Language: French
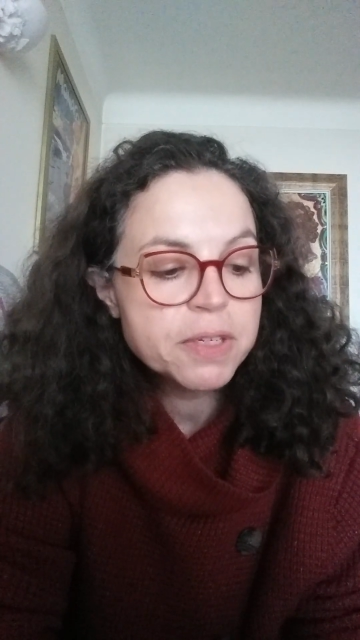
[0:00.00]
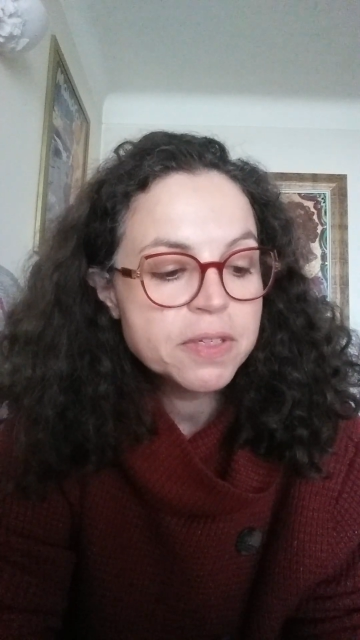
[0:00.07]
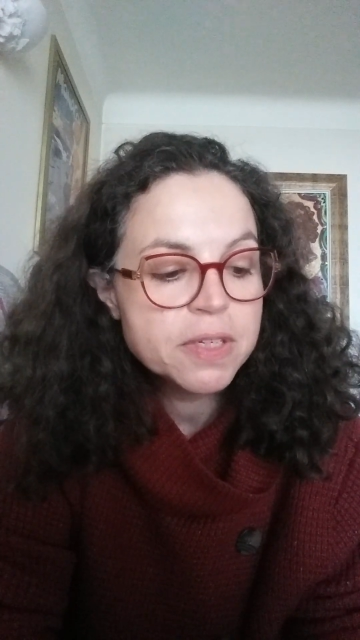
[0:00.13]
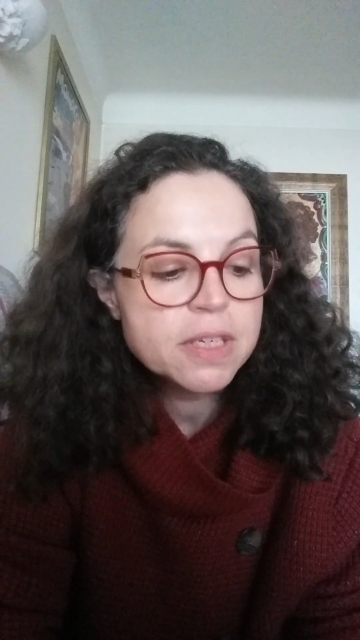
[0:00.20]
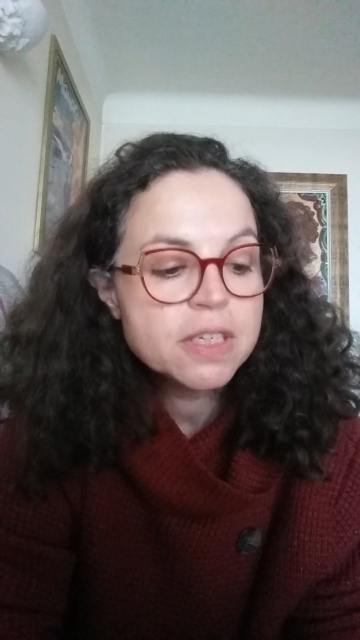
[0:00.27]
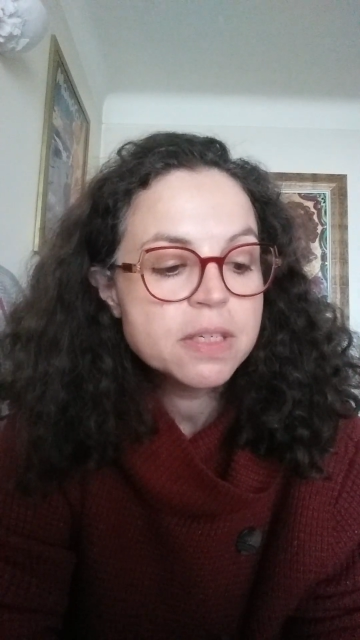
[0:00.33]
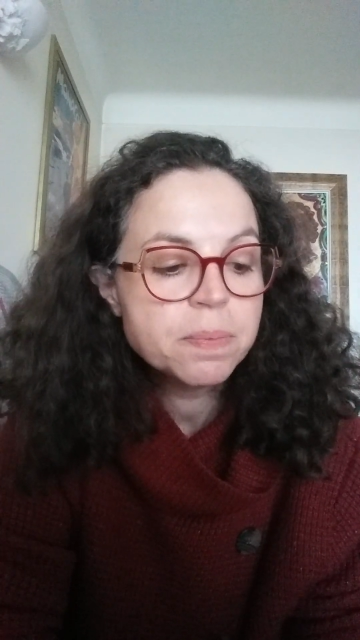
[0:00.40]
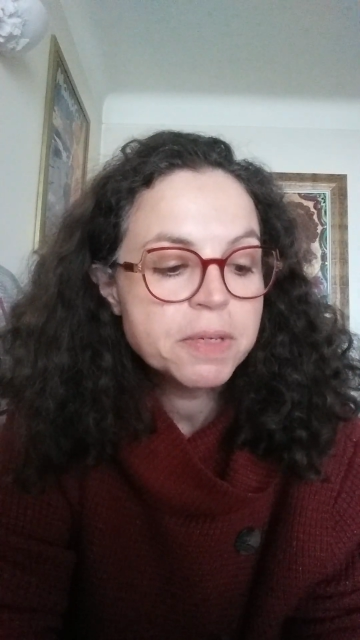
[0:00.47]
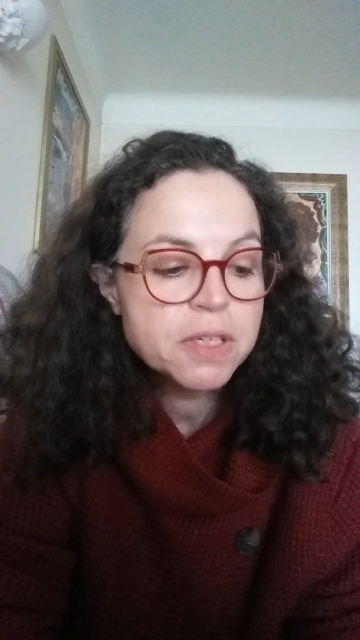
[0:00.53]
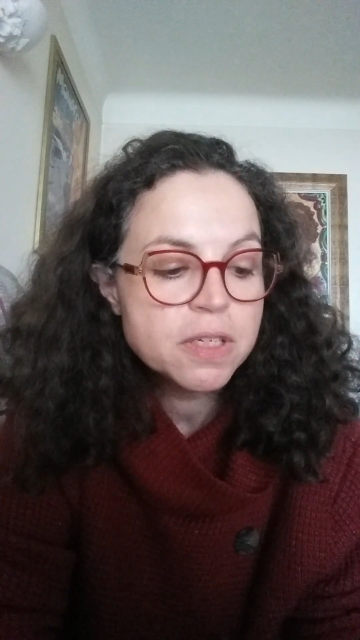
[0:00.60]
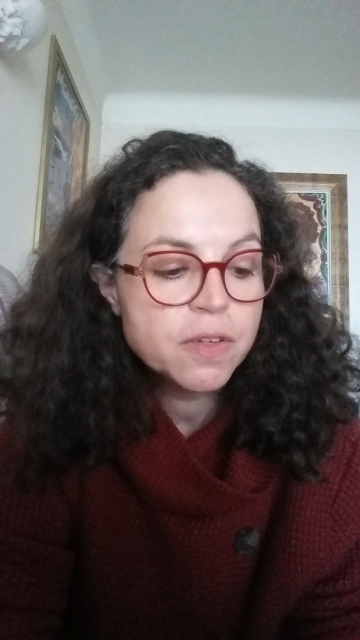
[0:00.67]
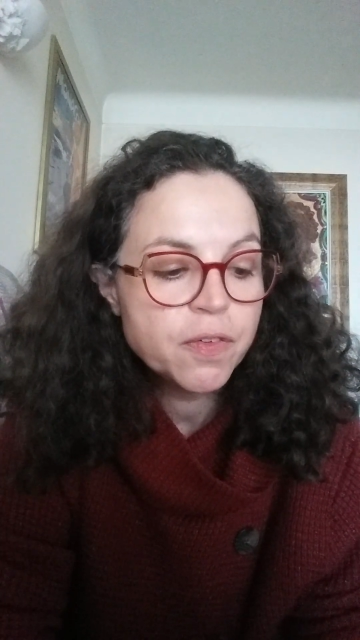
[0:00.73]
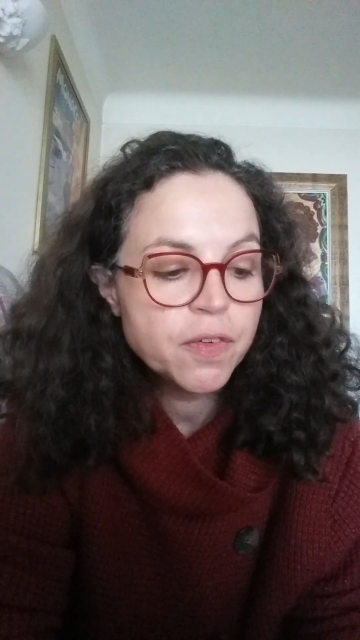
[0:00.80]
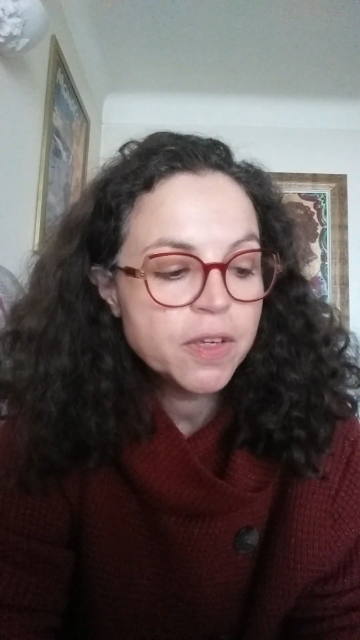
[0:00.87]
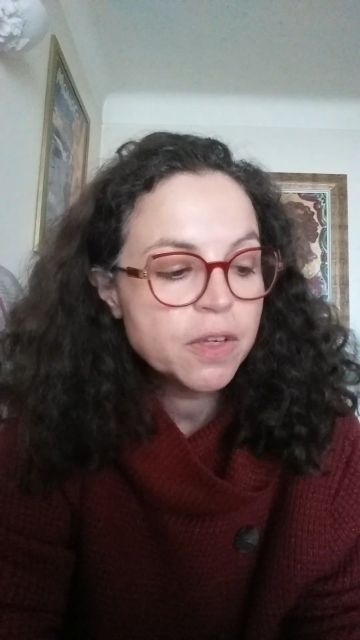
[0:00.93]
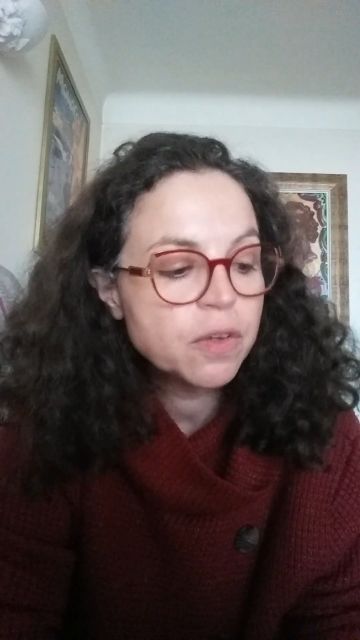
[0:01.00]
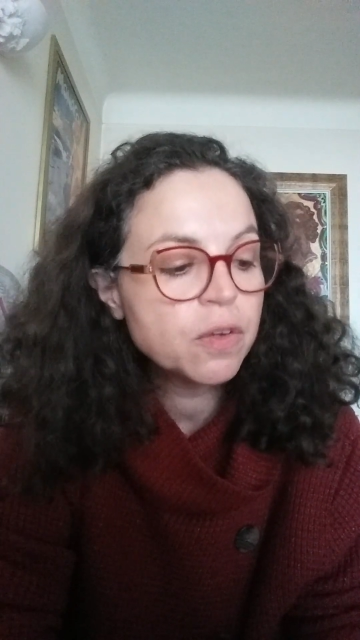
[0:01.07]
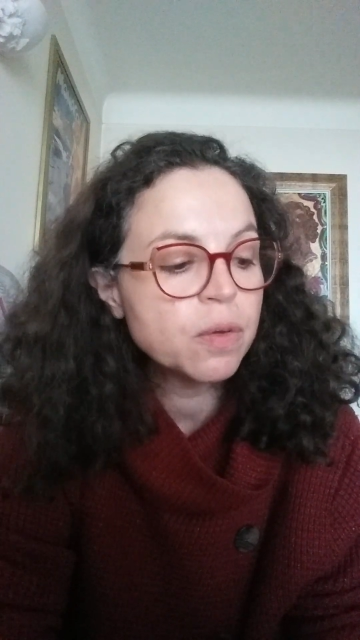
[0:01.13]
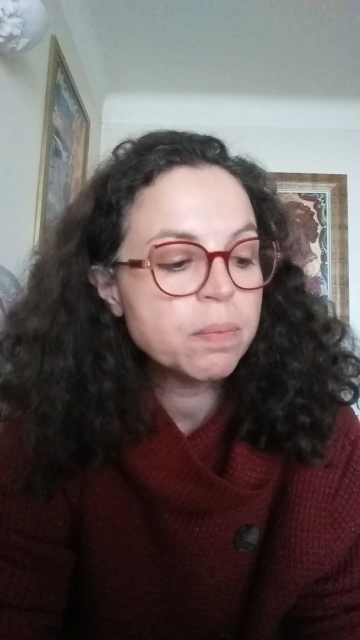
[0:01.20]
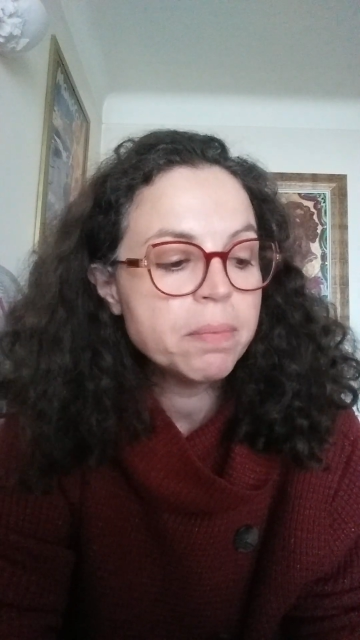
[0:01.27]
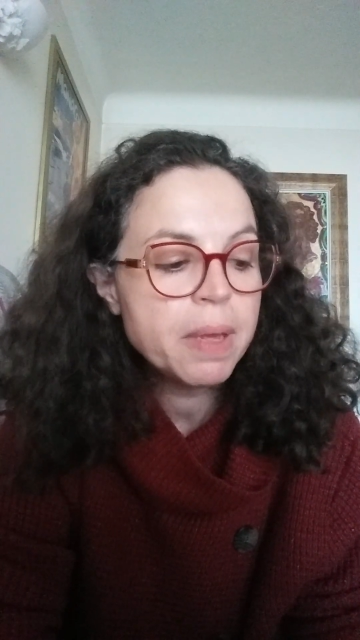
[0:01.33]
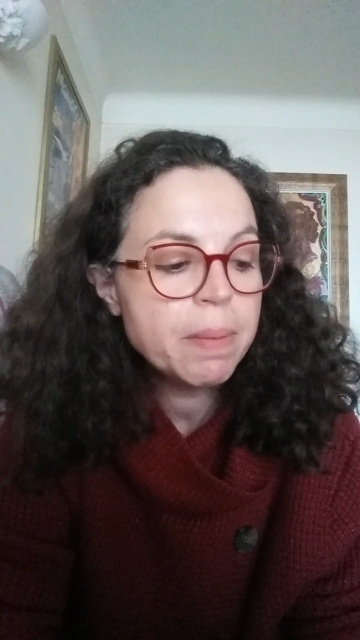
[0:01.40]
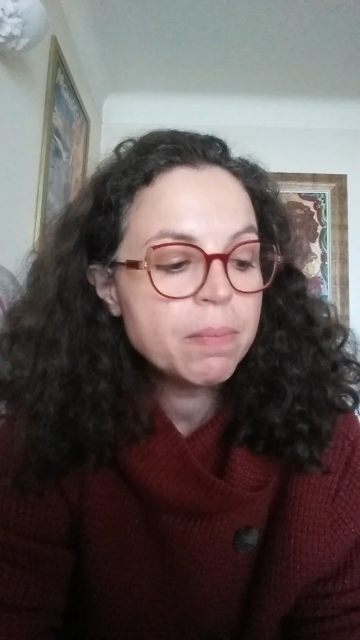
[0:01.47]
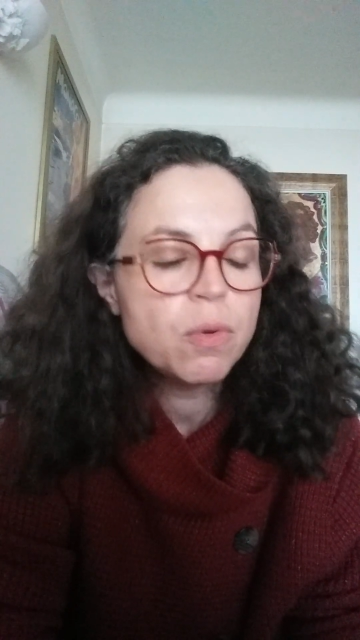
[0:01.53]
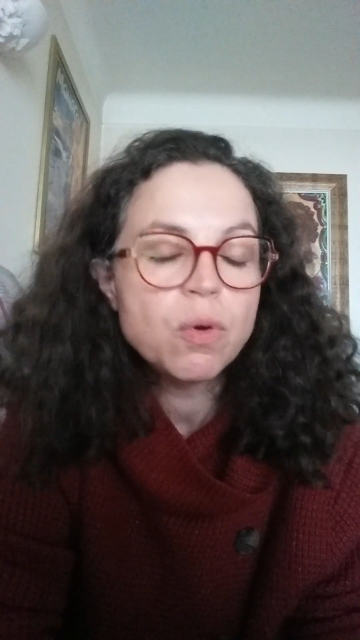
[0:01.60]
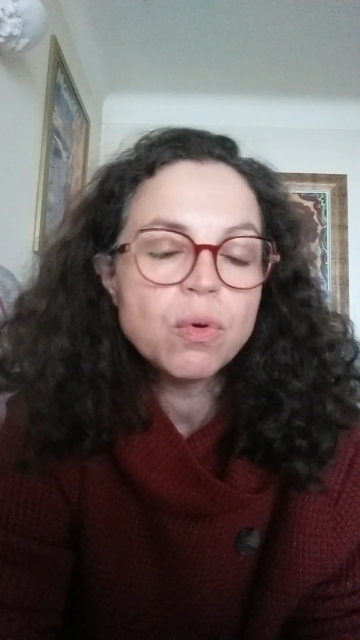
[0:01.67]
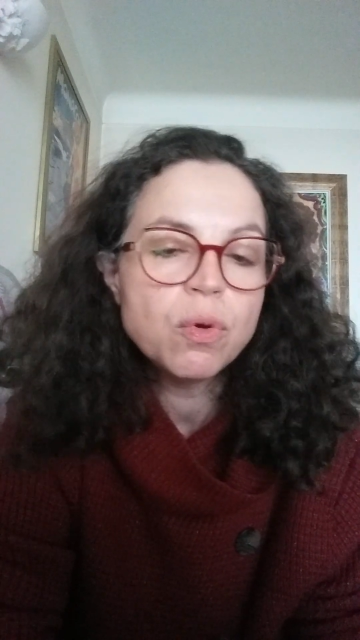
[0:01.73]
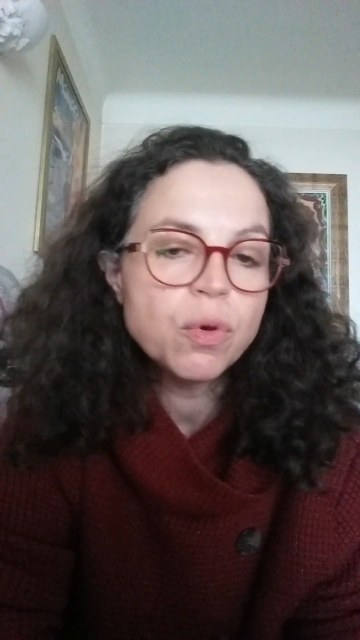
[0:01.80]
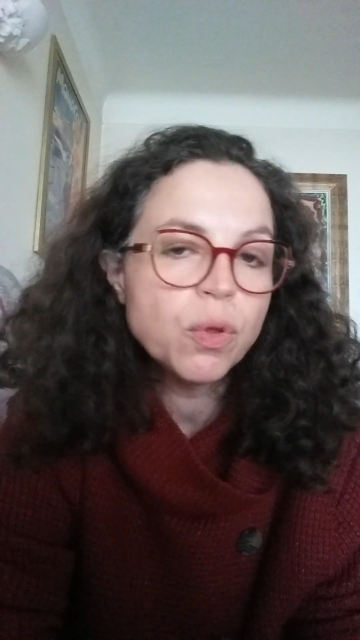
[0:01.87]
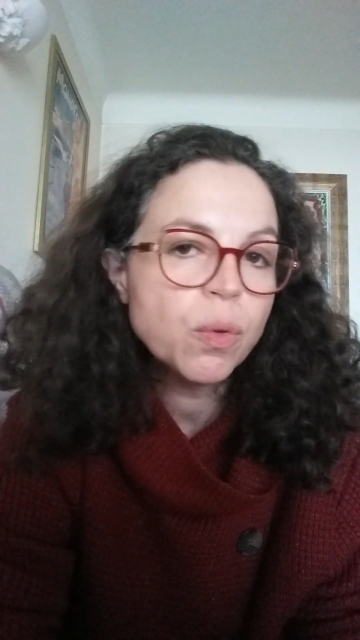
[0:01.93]
spécifiques que même le
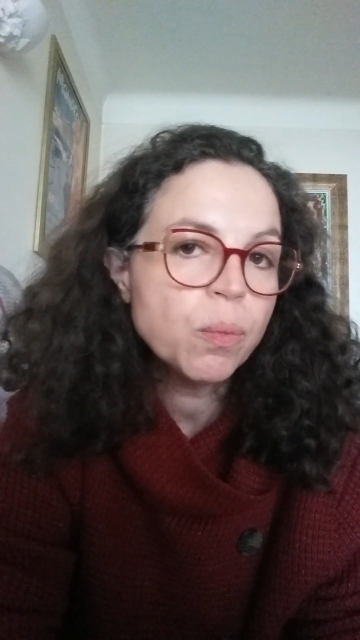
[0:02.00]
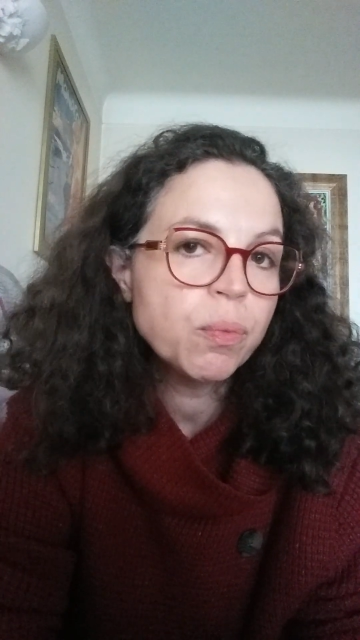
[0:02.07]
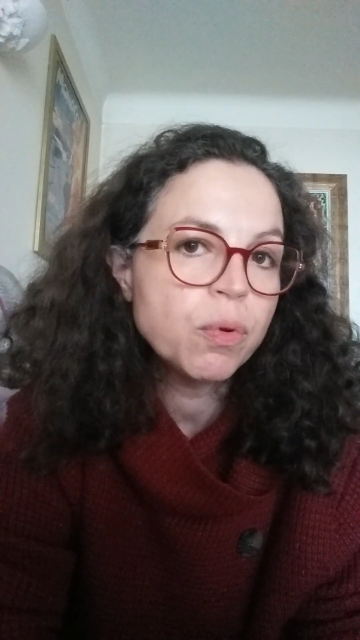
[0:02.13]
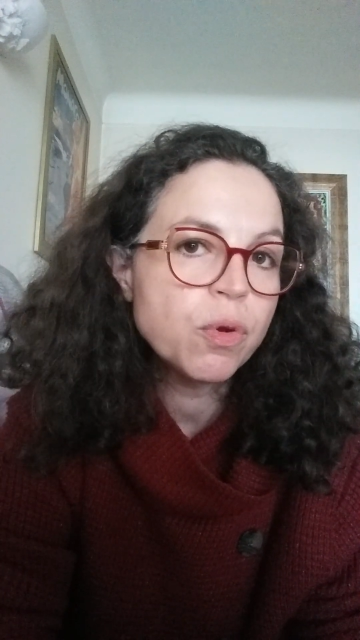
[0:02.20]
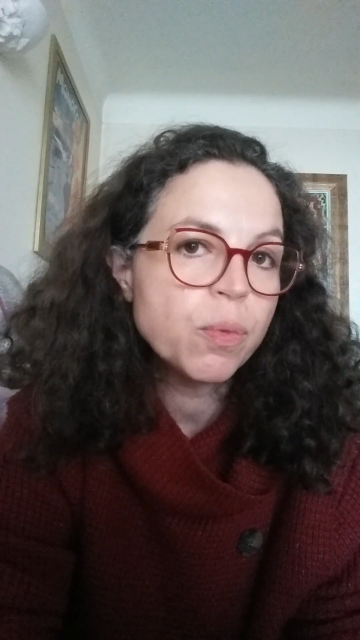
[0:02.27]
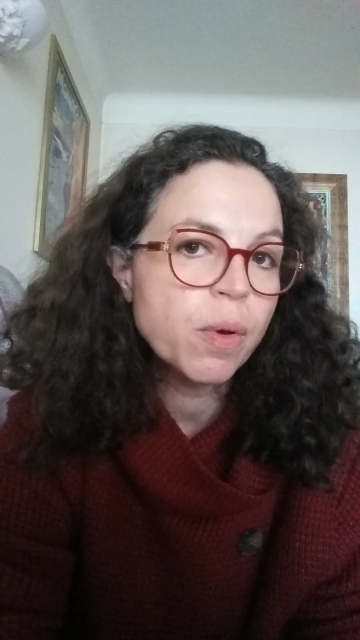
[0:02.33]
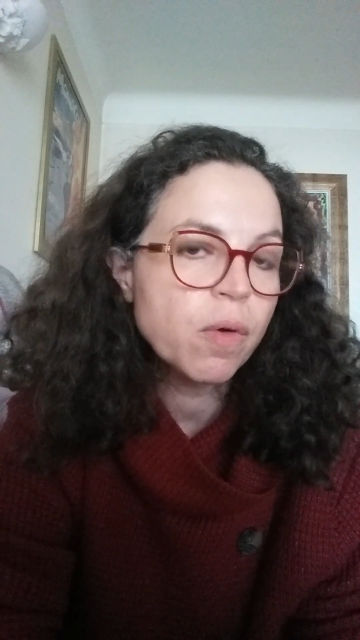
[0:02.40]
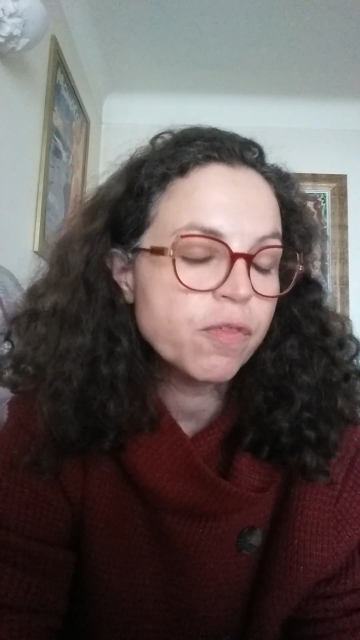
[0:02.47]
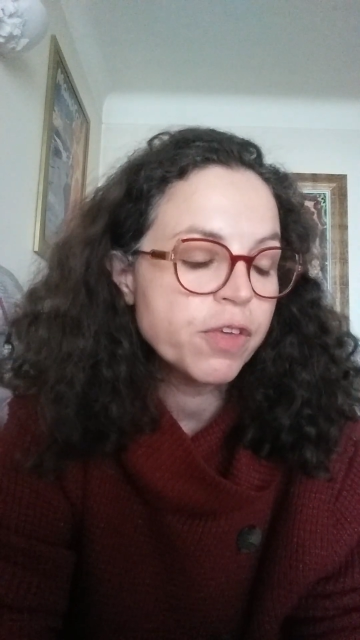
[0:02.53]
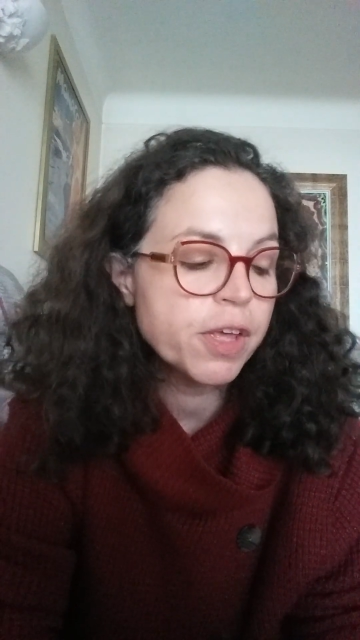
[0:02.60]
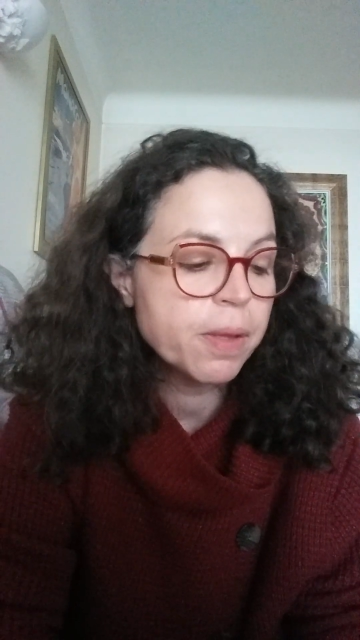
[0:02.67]
lion peut lui envier.